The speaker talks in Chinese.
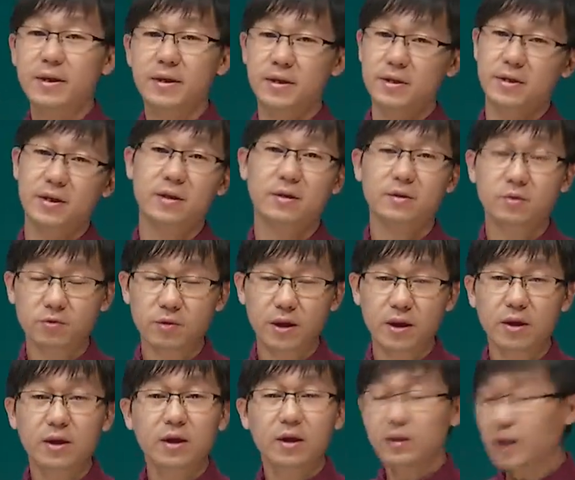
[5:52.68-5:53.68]
你才能转；
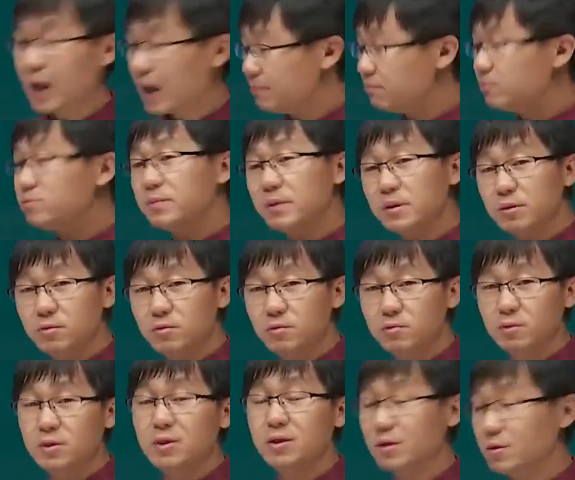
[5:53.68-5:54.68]
他不批
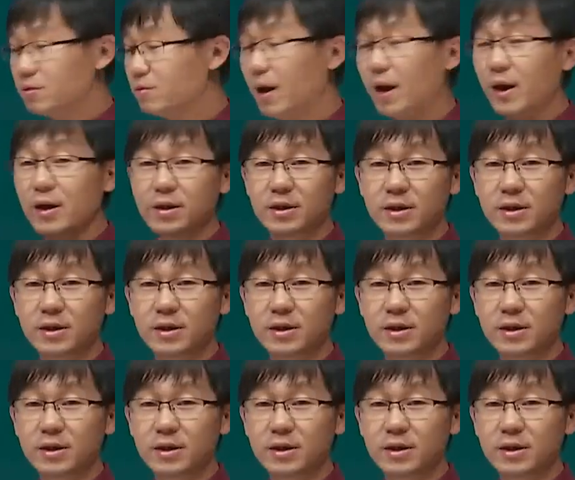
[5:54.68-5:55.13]
同意的话，